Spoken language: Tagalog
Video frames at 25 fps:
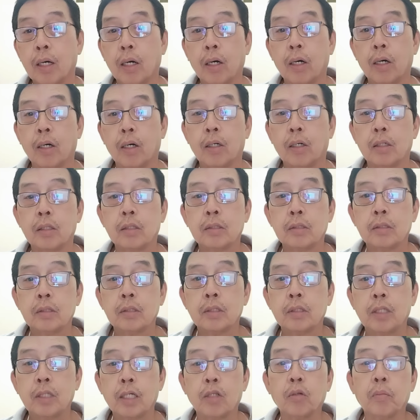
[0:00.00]
Oo.
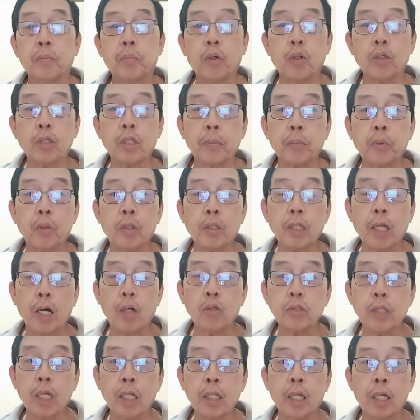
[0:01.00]
Yan yung
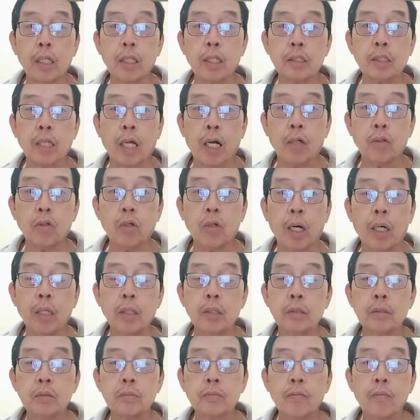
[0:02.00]
44,000 ha, nasa ako ha.
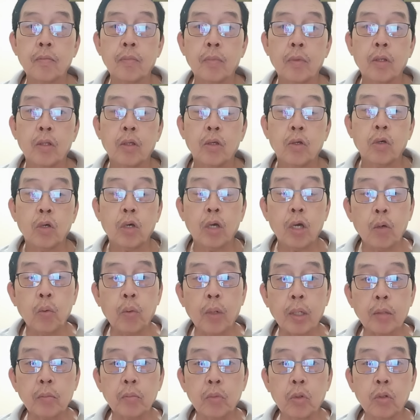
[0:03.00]
Eh,
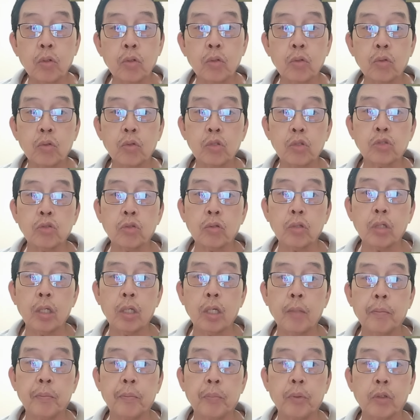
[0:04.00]
what more yung gustong
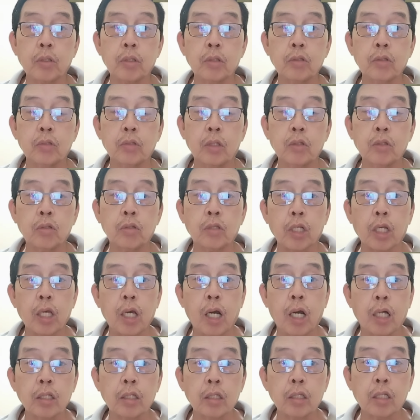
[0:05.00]
import nung ano,
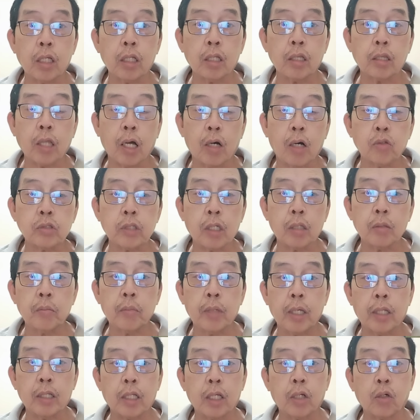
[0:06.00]
300,000
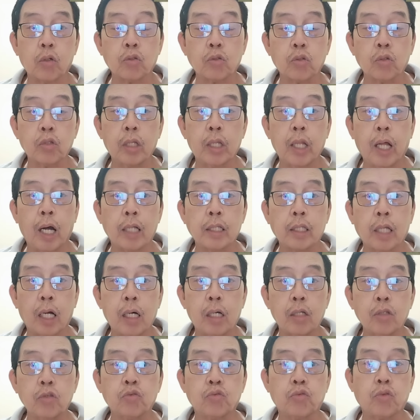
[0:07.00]
metriko
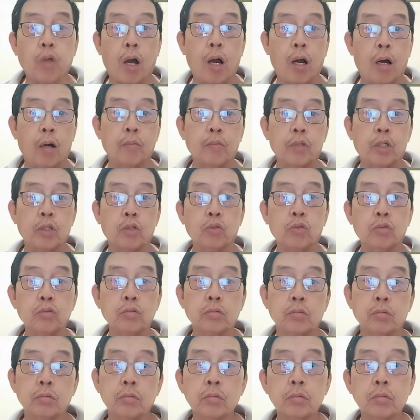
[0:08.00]
tonelada? Ang dami nun.